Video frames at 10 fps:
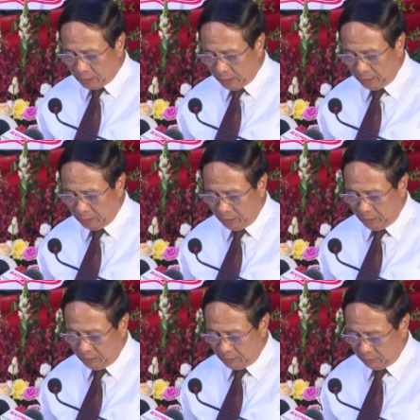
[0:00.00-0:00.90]
Kính
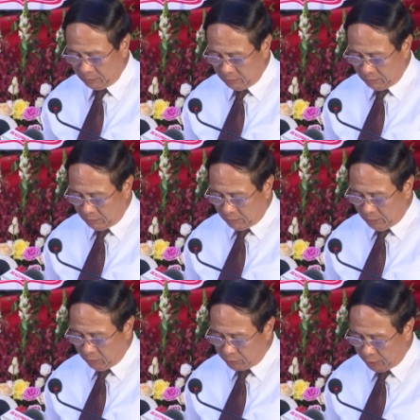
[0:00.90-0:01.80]
thưa
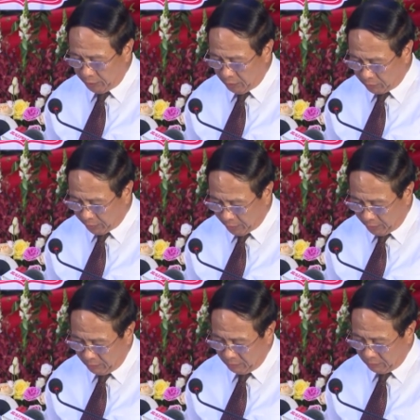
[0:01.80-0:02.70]
đồng chí Điều
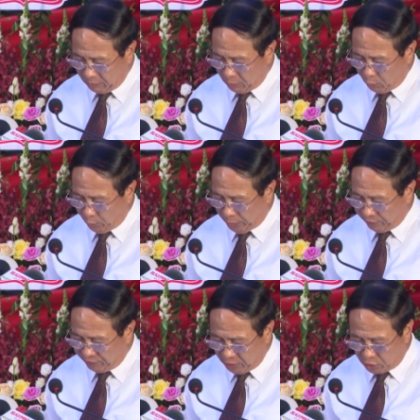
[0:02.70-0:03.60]
Cré, Ủy
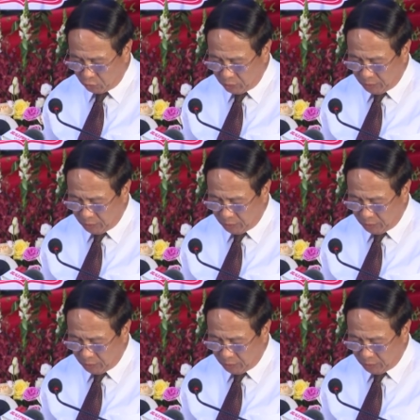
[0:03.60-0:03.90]
viên Trung